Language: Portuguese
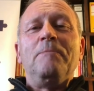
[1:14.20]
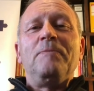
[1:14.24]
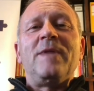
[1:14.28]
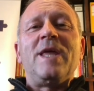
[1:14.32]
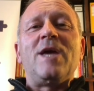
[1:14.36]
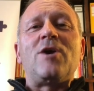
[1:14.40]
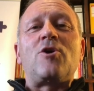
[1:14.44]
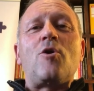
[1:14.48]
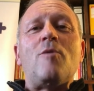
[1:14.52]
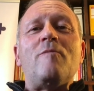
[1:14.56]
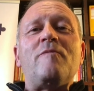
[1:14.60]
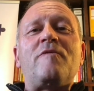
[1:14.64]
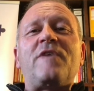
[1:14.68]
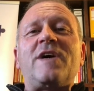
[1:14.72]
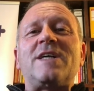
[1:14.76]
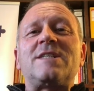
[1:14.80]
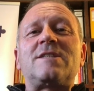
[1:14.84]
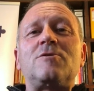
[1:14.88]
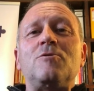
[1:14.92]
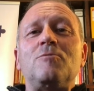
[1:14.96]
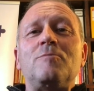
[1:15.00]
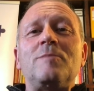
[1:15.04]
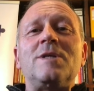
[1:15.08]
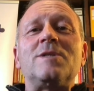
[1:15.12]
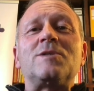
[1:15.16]
e como
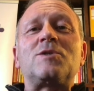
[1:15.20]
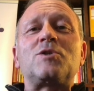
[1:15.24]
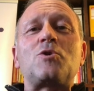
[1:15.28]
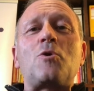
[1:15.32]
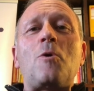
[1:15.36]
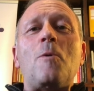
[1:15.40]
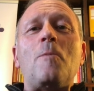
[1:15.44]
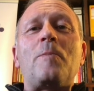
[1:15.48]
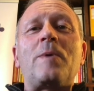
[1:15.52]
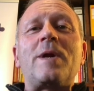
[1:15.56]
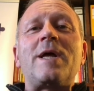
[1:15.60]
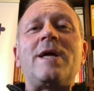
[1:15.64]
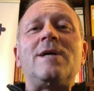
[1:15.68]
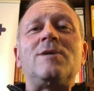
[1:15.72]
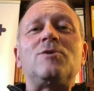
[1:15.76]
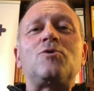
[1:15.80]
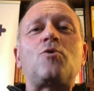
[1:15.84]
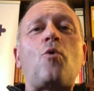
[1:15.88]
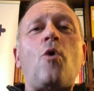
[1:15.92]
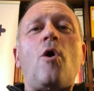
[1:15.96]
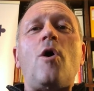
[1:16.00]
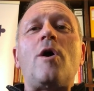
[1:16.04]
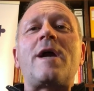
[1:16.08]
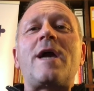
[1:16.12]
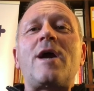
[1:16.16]
facilmente se compreende,
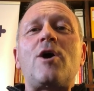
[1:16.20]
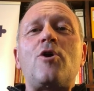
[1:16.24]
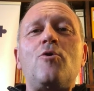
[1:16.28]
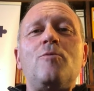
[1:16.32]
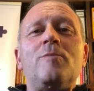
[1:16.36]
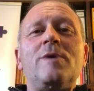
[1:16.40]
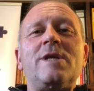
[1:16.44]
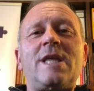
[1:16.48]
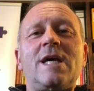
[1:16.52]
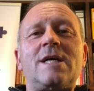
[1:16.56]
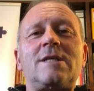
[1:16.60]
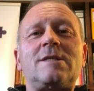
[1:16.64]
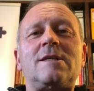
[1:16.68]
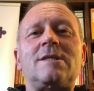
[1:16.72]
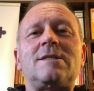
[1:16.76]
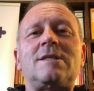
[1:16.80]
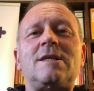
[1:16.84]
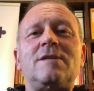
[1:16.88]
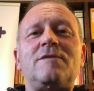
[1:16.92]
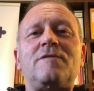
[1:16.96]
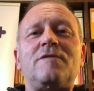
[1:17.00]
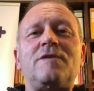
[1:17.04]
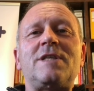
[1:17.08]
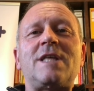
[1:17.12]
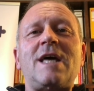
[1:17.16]
qualquer uma destas
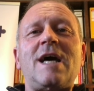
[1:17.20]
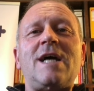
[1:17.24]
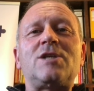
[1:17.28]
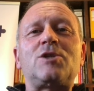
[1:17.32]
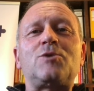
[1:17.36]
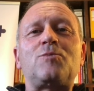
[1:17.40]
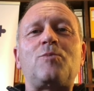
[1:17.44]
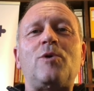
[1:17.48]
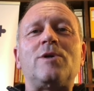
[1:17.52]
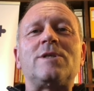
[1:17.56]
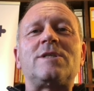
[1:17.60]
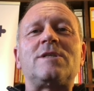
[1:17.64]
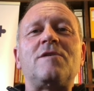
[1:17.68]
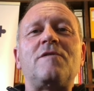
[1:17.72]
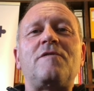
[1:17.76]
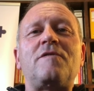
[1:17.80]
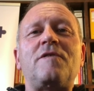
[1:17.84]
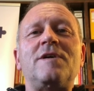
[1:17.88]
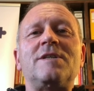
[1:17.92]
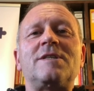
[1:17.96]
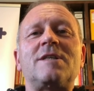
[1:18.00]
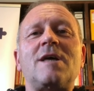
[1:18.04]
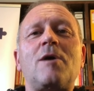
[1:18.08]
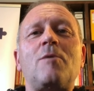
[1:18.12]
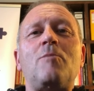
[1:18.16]
atividades pode ser
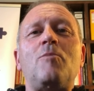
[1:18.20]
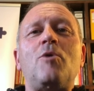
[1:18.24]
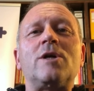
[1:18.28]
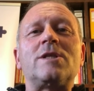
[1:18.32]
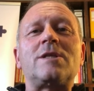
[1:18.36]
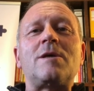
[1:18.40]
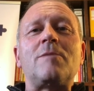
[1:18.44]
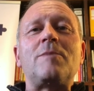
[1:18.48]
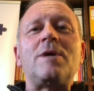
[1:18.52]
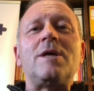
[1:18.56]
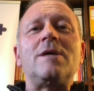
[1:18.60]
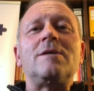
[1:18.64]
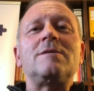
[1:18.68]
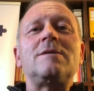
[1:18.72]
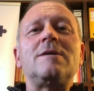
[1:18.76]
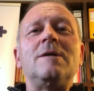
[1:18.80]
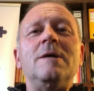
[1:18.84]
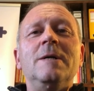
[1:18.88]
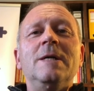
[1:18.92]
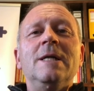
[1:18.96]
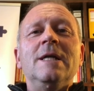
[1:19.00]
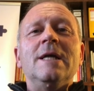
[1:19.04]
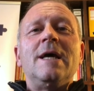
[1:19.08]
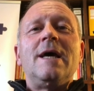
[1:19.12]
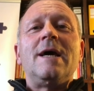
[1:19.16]
feita remotamente,
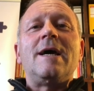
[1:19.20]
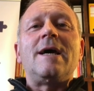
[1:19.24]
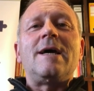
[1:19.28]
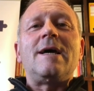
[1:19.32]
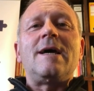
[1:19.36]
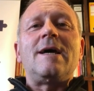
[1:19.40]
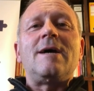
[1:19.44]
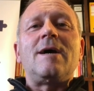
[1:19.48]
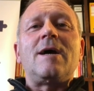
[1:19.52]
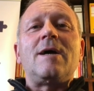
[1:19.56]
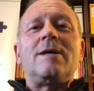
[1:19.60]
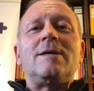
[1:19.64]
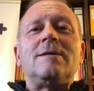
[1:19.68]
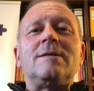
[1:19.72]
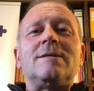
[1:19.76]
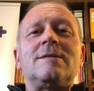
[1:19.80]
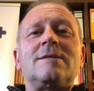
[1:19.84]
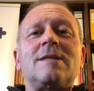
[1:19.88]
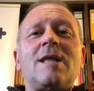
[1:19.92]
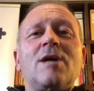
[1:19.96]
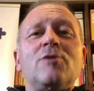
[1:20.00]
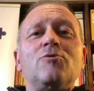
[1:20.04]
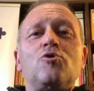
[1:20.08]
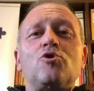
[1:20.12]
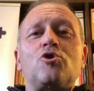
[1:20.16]
eh,
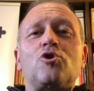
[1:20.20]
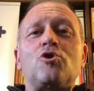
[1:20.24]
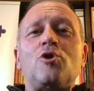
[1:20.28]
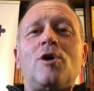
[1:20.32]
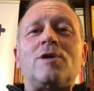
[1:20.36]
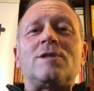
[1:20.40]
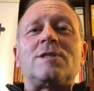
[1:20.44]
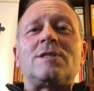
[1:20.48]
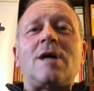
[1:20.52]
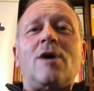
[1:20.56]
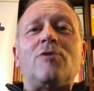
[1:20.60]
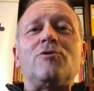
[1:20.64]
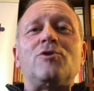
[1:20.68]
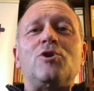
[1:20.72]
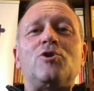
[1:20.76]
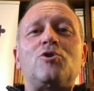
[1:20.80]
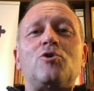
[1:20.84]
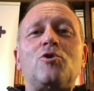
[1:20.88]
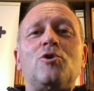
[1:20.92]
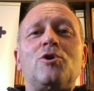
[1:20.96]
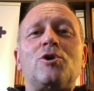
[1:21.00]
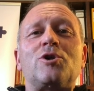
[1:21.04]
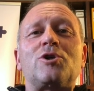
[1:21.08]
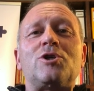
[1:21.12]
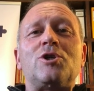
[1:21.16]
tanto os nossos
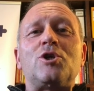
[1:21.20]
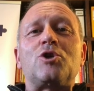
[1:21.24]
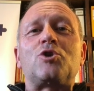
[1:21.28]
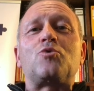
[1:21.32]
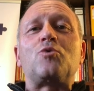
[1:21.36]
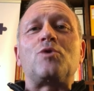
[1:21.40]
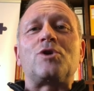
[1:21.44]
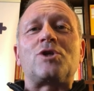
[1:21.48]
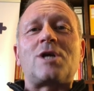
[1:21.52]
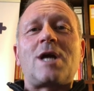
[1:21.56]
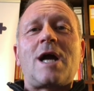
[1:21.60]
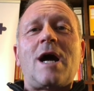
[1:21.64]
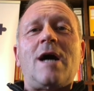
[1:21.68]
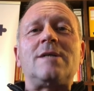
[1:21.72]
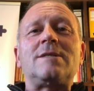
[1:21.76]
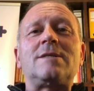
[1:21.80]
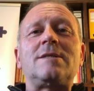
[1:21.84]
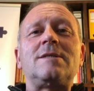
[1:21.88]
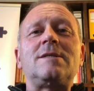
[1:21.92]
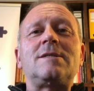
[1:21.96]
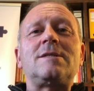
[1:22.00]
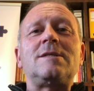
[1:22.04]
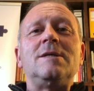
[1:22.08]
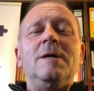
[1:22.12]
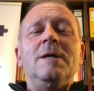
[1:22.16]
auditores nas suas
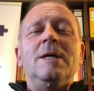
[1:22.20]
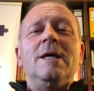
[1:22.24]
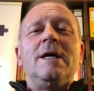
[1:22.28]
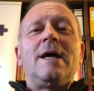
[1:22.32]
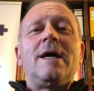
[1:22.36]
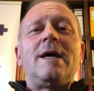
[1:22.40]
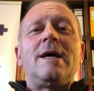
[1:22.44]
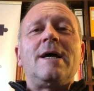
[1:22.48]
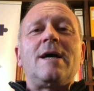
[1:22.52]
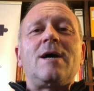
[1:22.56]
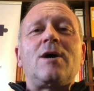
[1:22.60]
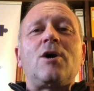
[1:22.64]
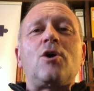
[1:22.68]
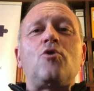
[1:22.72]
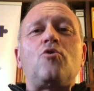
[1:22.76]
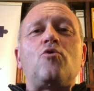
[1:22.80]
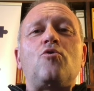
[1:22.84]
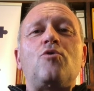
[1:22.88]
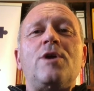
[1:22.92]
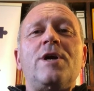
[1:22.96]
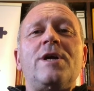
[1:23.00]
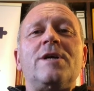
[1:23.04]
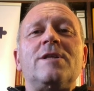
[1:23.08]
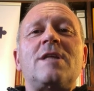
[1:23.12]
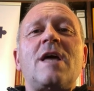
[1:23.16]
casas, eh,
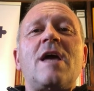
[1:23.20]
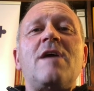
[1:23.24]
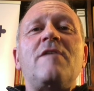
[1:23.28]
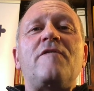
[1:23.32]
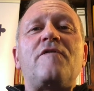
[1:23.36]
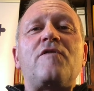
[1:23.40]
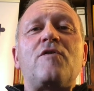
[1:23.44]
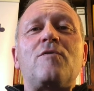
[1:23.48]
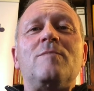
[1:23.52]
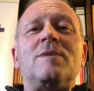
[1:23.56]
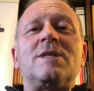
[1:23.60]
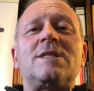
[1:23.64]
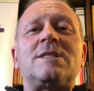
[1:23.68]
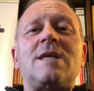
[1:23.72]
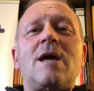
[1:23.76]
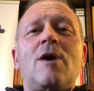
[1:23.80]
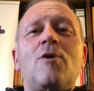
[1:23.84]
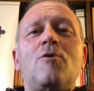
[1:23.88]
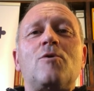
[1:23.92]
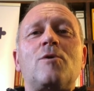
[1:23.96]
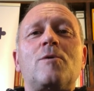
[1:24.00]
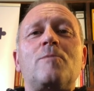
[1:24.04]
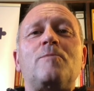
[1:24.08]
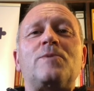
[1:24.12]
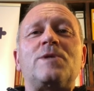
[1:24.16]
recolhendo a
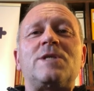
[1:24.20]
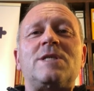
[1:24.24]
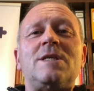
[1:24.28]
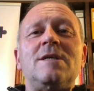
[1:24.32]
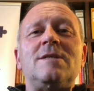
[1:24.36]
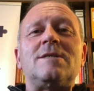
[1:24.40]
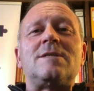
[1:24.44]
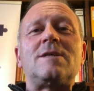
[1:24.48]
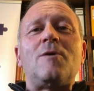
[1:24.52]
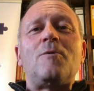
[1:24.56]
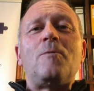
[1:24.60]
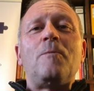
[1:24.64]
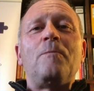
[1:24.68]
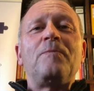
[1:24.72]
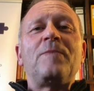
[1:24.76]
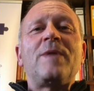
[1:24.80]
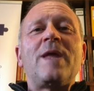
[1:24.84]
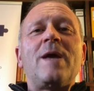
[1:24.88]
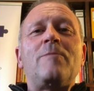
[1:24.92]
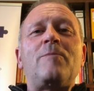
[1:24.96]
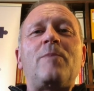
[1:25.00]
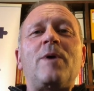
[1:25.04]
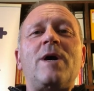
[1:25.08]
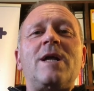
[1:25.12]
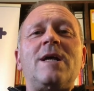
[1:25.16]
informação que precisam
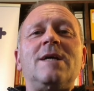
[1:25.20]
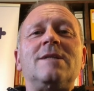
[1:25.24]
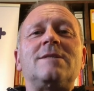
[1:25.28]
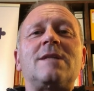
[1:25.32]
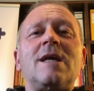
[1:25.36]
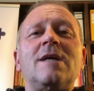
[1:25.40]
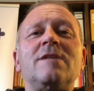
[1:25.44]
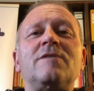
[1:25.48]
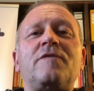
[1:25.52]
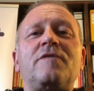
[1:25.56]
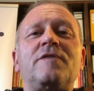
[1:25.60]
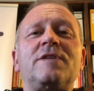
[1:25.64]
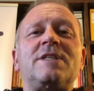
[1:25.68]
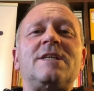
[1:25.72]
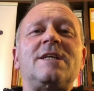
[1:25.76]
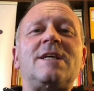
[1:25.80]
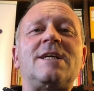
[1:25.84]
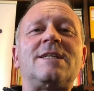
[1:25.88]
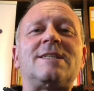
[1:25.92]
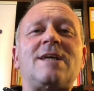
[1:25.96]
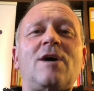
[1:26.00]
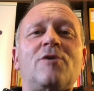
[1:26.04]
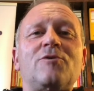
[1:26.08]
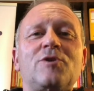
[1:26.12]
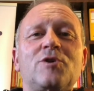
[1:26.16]
para tanto fazer
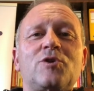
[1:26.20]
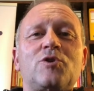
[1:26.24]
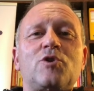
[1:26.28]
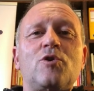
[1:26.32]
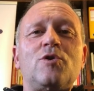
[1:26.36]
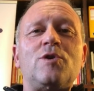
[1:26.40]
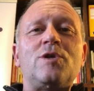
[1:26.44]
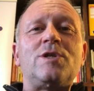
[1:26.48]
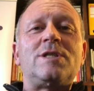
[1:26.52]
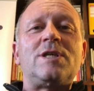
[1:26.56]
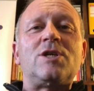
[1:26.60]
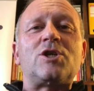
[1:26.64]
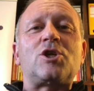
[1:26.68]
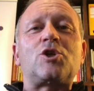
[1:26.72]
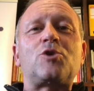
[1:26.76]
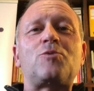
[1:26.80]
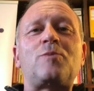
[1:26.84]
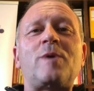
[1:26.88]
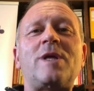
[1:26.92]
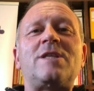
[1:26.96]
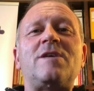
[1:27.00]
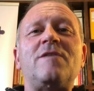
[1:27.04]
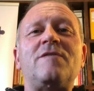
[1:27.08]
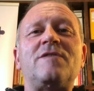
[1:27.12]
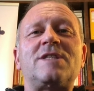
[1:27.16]
as audições e as
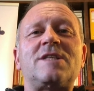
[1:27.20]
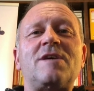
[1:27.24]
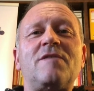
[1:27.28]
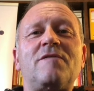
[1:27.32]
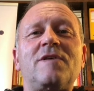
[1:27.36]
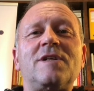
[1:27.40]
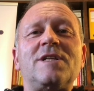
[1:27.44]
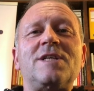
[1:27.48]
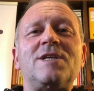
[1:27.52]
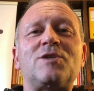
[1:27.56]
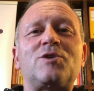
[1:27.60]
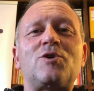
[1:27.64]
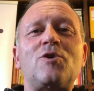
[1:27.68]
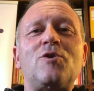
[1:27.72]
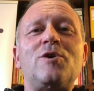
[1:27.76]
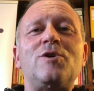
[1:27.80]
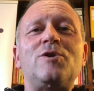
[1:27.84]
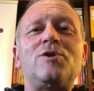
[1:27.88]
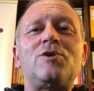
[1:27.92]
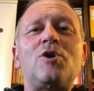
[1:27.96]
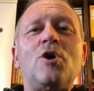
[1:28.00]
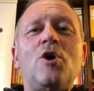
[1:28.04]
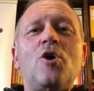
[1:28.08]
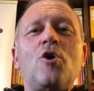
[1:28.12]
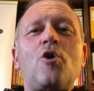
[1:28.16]
respectivas
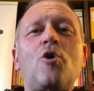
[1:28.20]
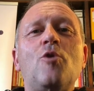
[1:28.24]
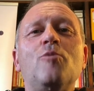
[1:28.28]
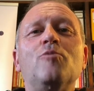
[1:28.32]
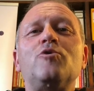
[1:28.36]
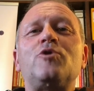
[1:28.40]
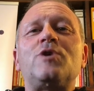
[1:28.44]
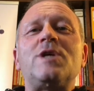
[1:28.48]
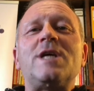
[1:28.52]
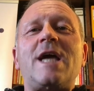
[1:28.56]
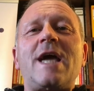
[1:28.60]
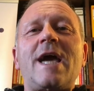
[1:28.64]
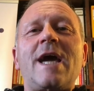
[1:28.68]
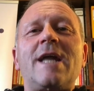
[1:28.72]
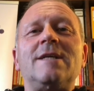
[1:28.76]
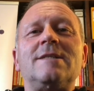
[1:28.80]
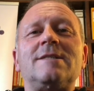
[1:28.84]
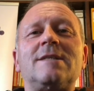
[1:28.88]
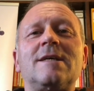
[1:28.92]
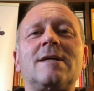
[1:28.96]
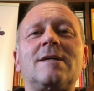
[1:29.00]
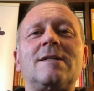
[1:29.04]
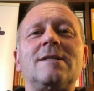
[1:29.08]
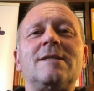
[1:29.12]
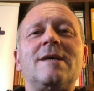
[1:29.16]
avaliações, como os
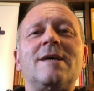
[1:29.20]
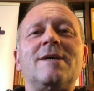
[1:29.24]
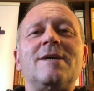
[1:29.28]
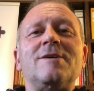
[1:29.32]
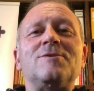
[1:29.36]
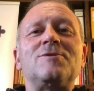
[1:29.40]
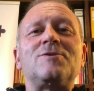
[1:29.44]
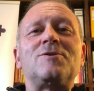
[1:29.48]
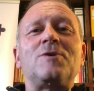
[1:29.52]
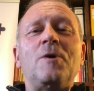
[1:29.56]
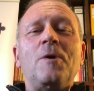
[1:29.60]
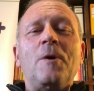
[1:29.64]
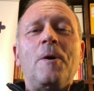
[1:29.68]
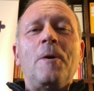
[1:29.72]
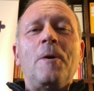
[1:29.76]
inquéritos a clientes.